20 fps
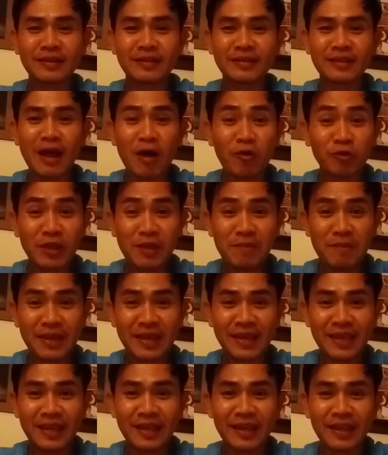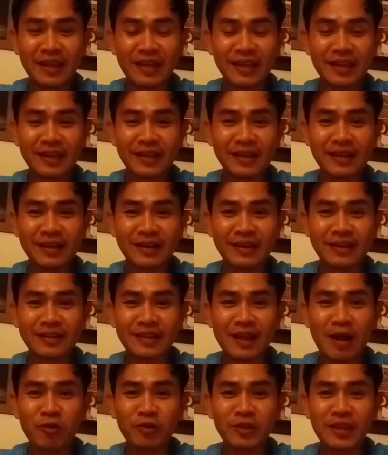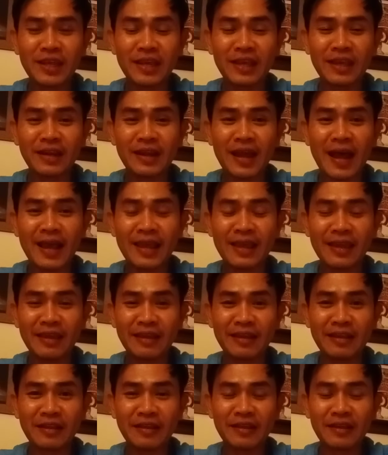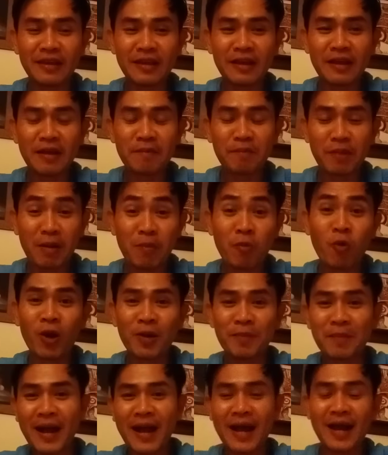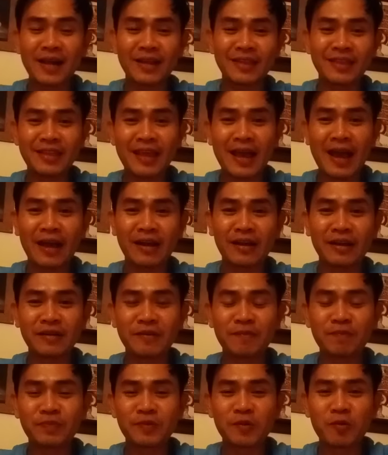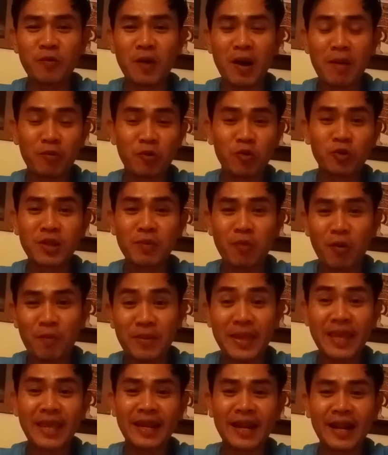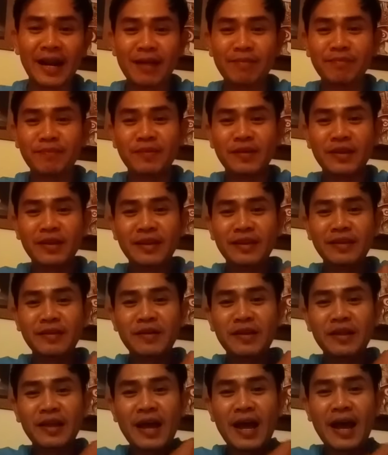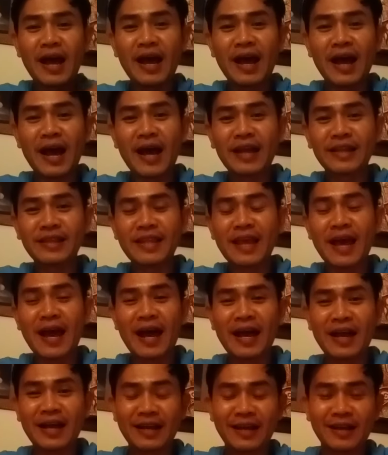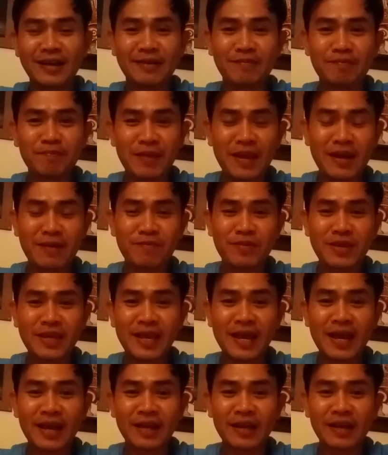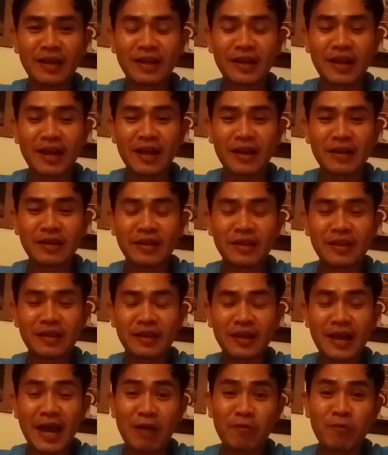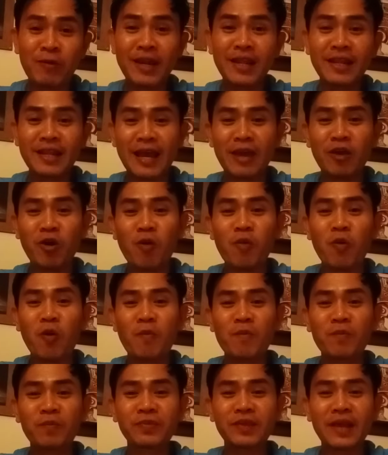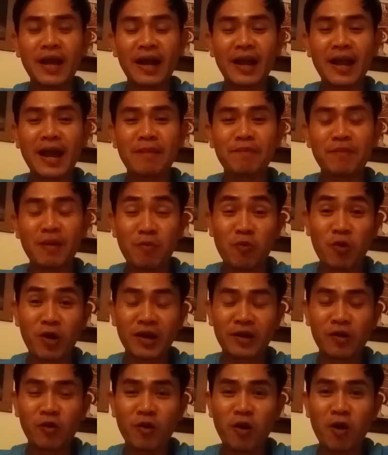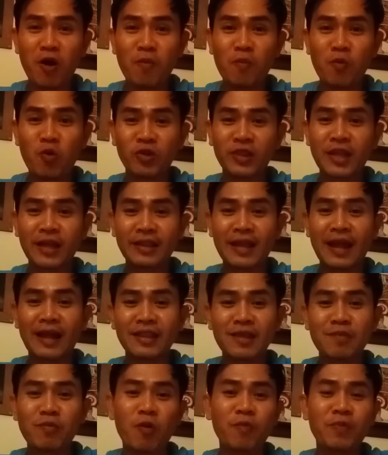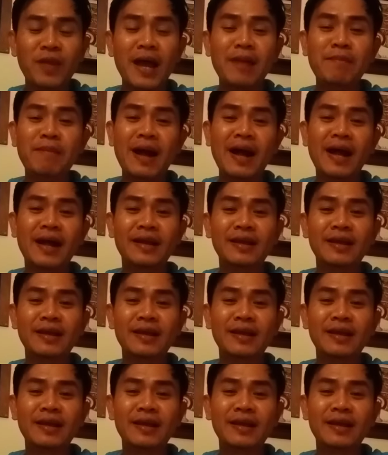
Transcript: เท่าที่มีเท่าที่ได้ประมวลมาจากความรู้ที่ผมมีนะครับอาอาจจะเป็นเพียงการวินิจฉัยของผมจากการประมวลข้อมูลต่างๆ ที่ผมได้มา